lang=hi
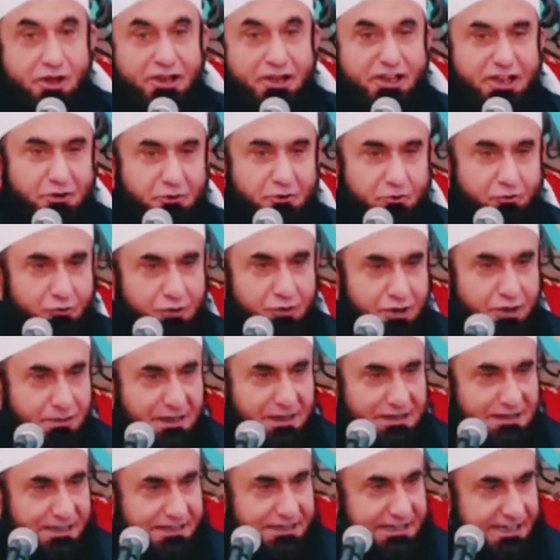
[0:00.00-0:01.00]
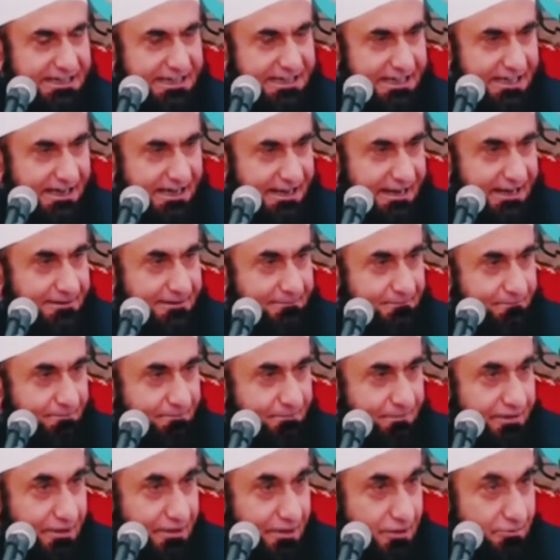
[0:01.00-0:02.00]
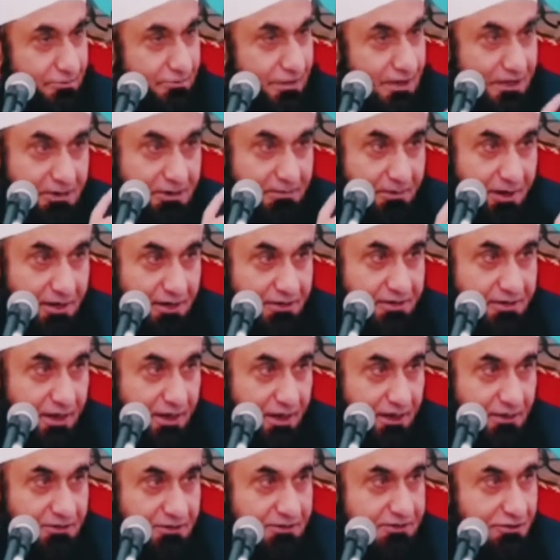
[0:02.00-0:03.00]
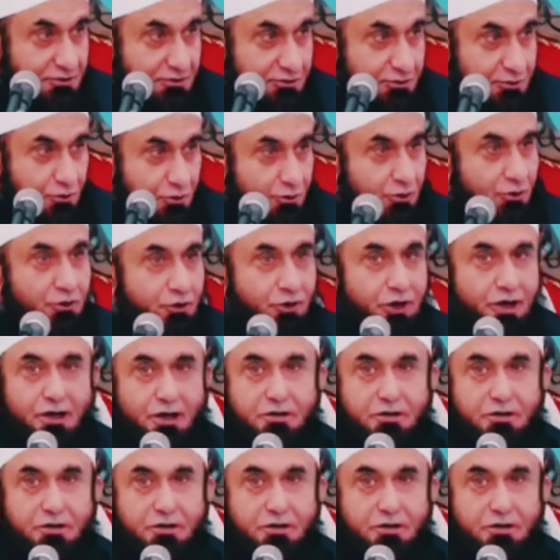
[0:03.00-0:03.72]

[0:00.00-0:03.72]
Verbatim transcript: लेकिन ये बंदा क्या कह रहा है कि मेरी बात ध्यान से सुनो